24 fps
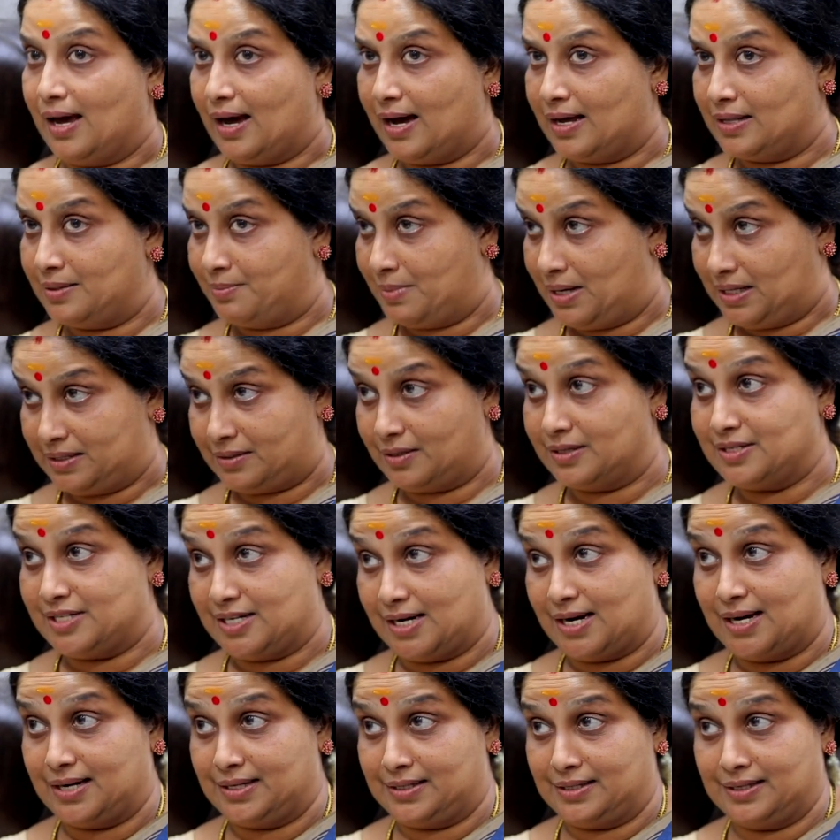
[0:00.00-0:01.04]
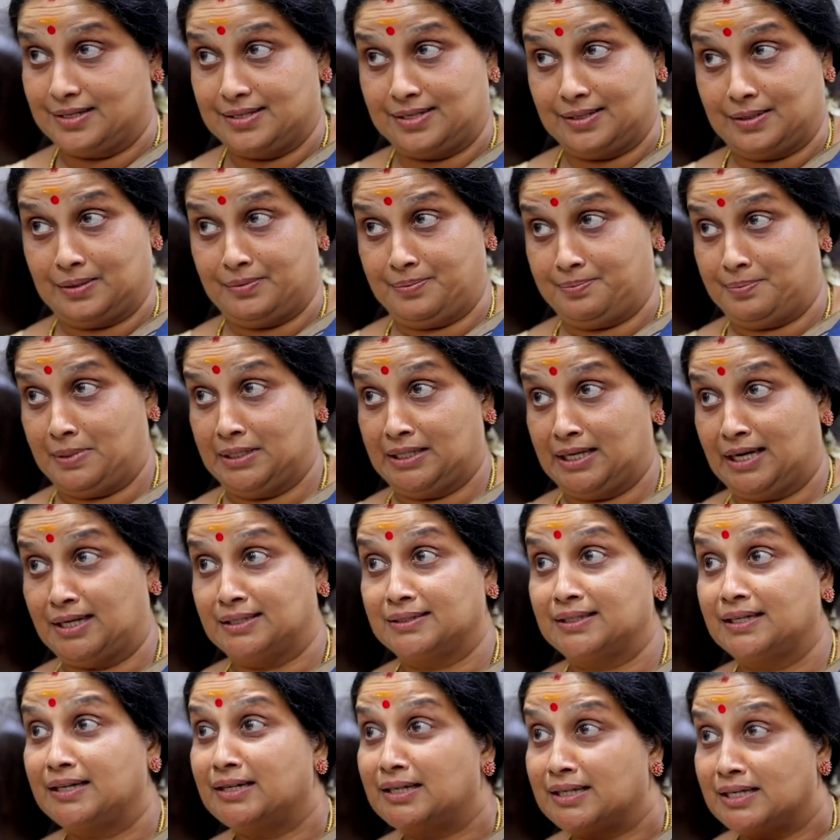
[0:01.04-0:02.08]
అది మాత్రం జాగ్రత్తగా మా
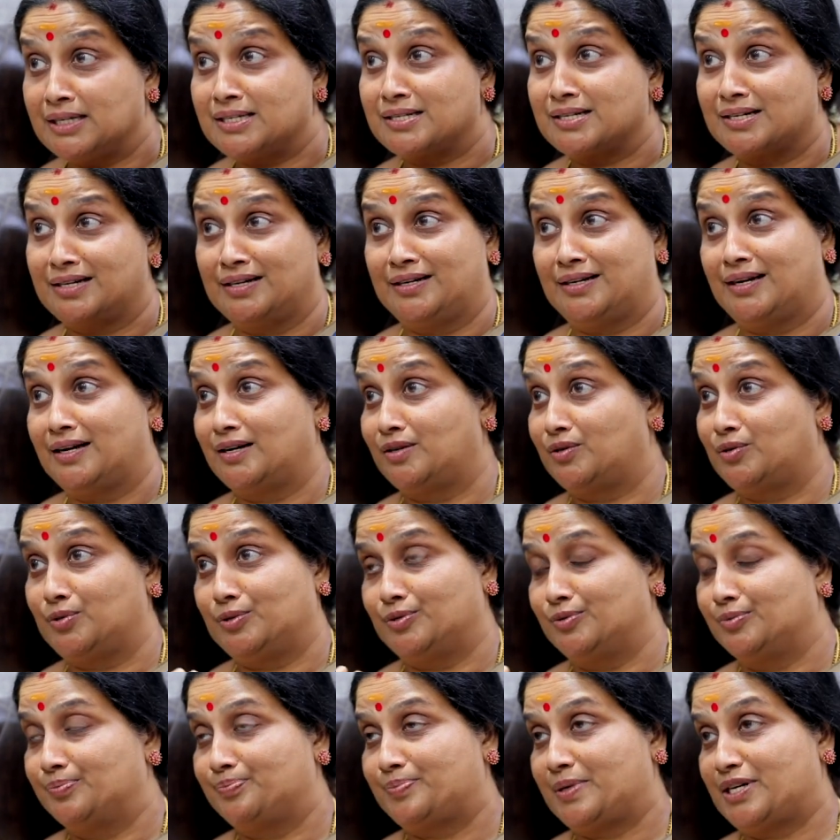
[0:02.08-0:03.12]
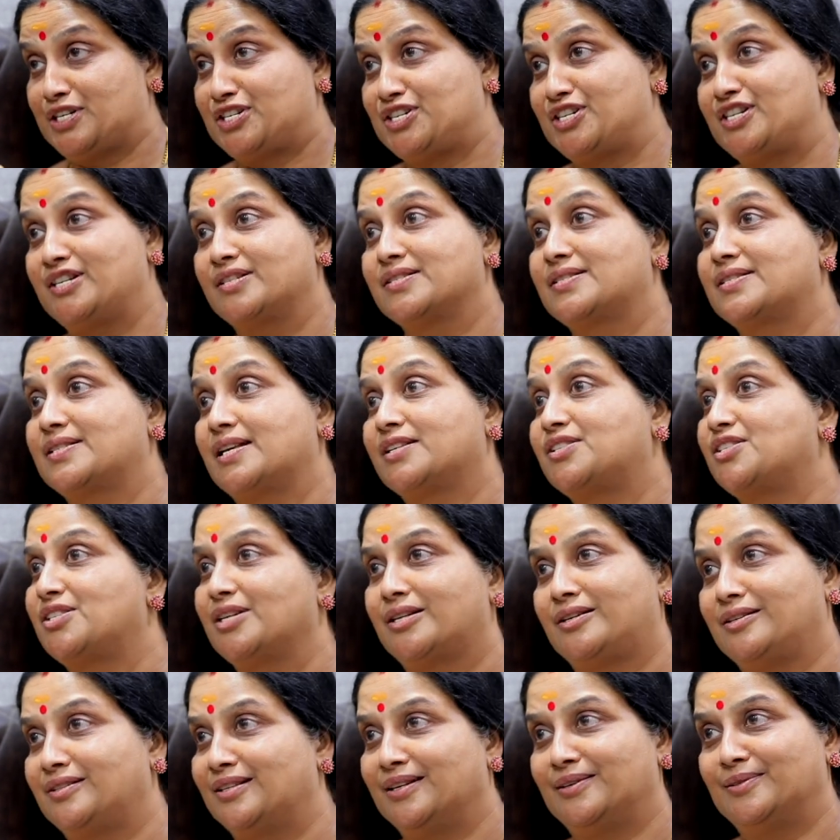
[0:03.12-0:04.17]
తాతగారు ఇచ్చిన నాకు ప్రెషియస్
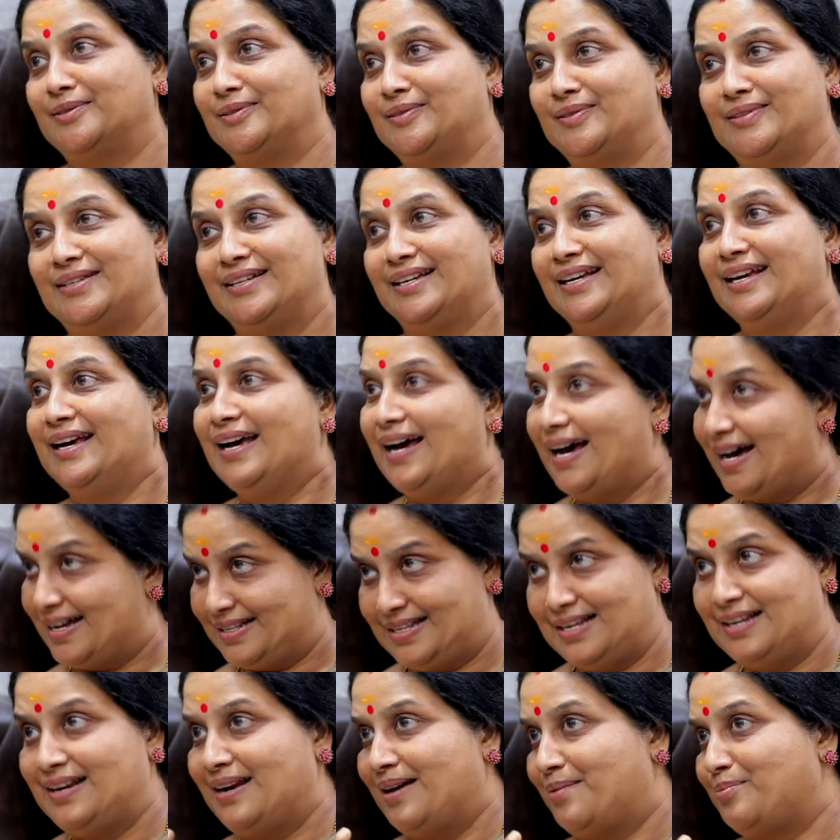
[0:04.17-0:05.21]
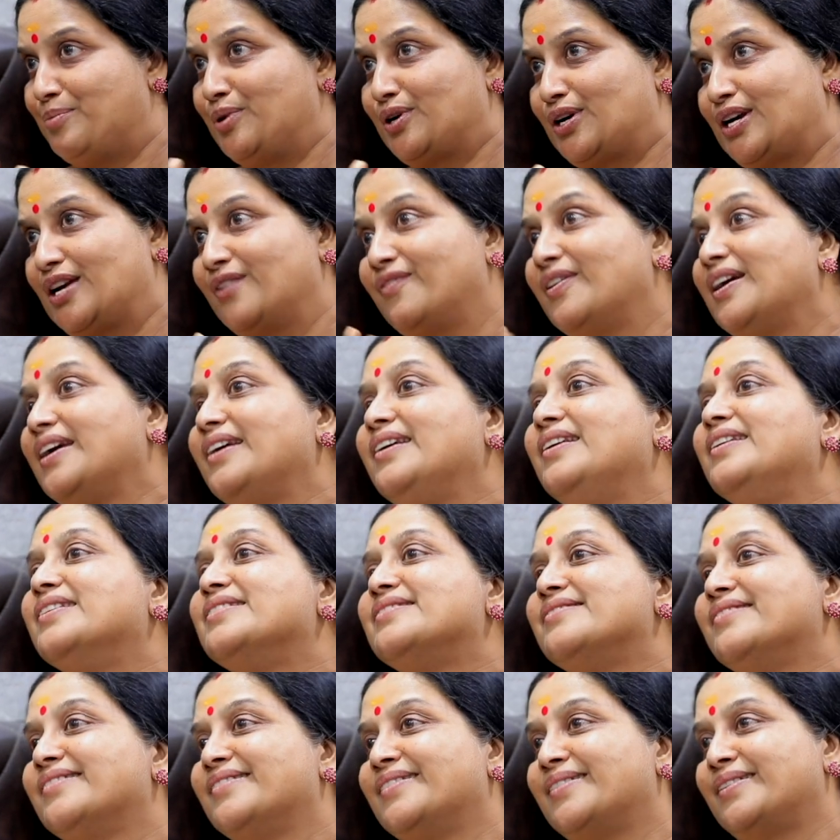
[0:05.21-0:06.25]
సచ్చరిత ఉంది అదే నా ముఖ్యమైన
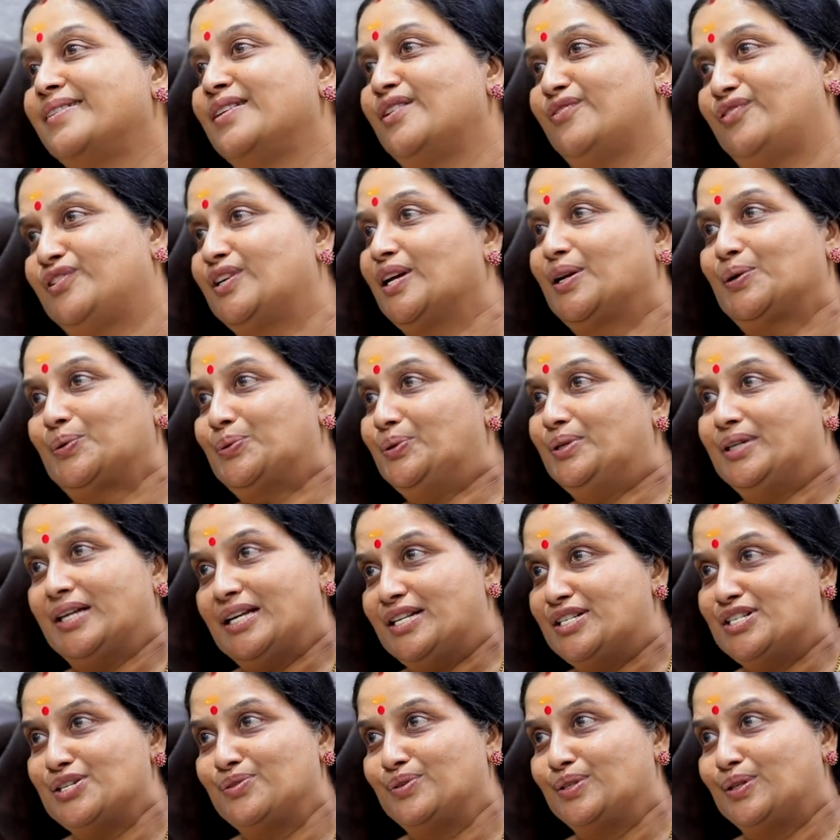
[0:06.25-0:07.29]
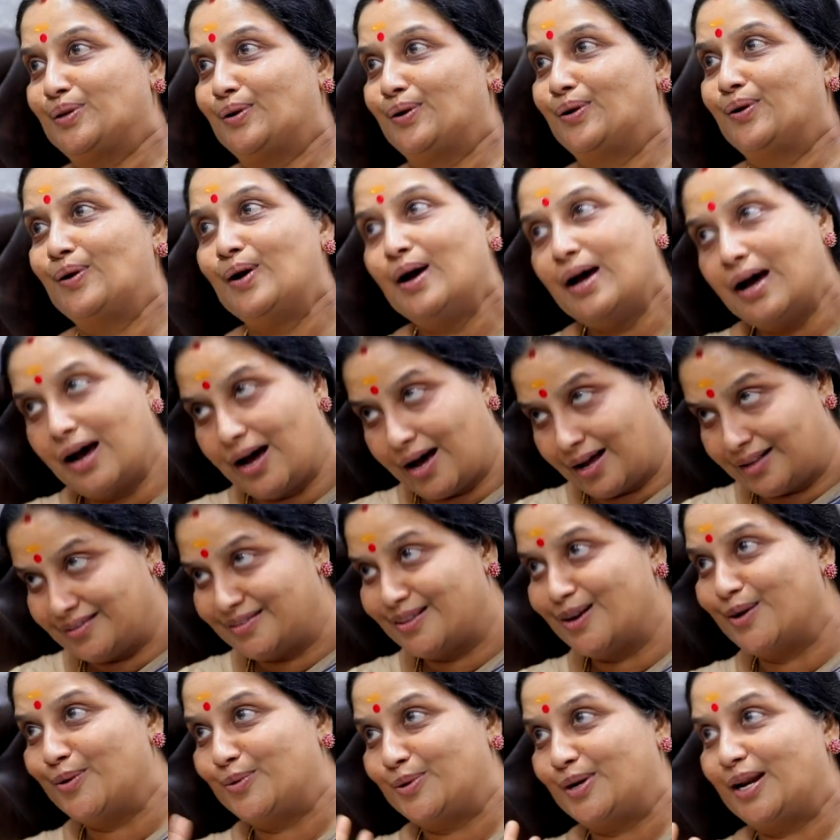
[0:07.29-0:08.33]
గిఫ్ట్ అనుకుంటాను జీవితంలో
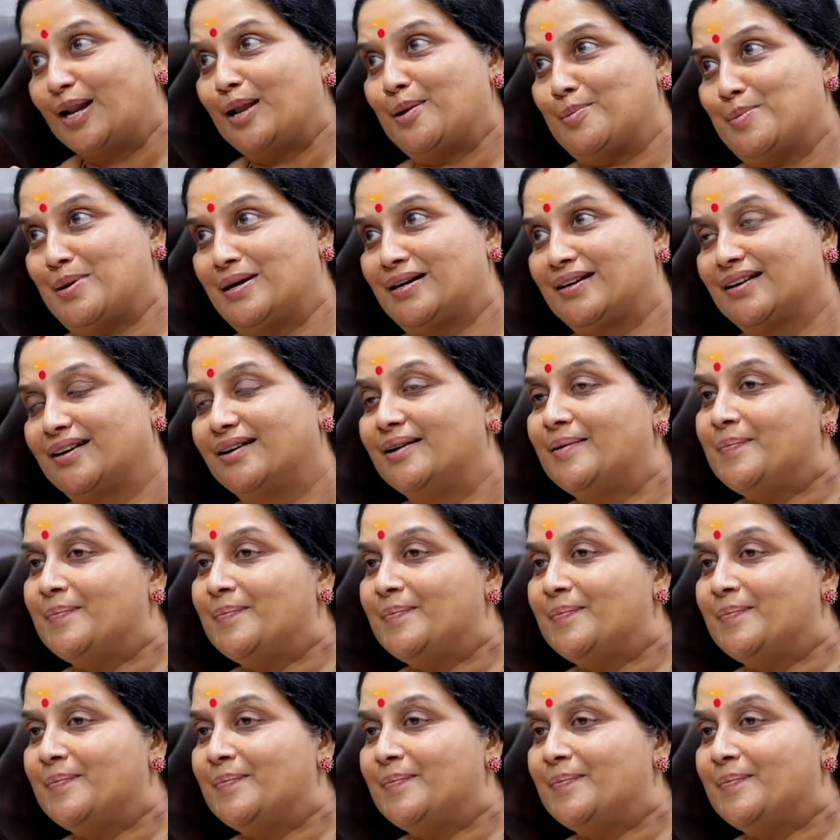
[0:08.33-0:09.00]
అందులో ఉన్నదనమాట